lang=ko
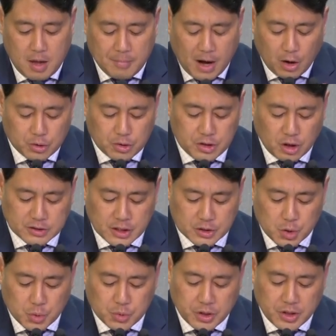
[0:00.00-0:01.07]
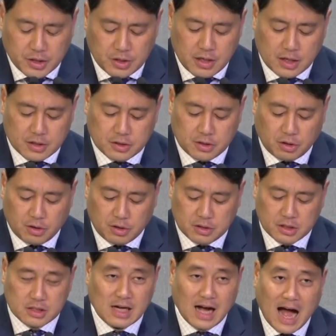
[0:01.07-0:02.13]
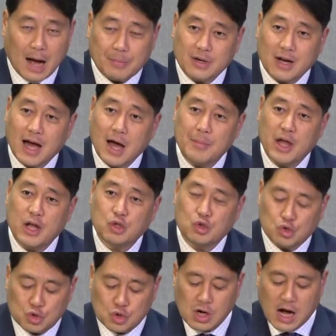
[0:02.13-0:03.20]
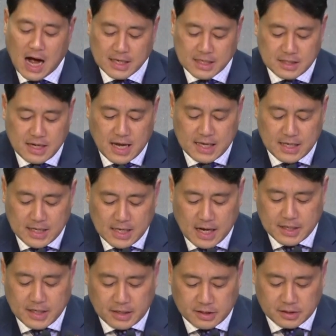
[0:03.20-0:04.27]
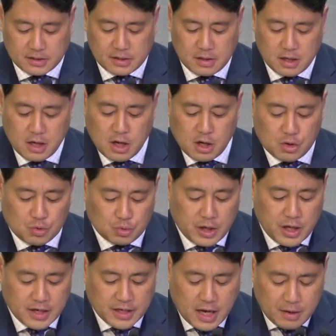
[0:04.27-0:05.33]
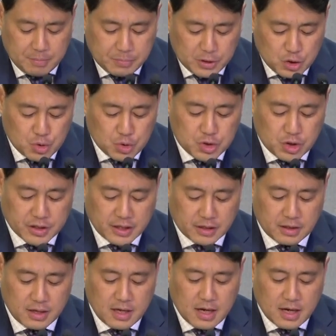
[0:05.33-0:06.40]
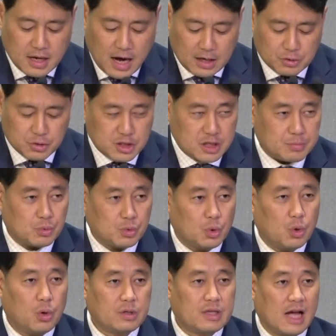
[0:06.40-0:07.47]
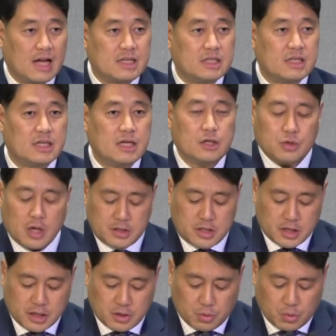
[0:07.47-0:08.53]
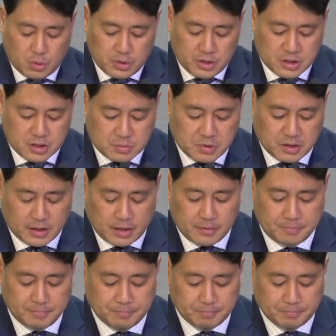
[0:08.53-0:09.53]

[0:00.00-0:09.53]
바울은 역사적으로 일어났던 그 아브라함의 두 아들의 이야기를 우리에게 비유적인 가르침으로 다시 되새기고 있습니다.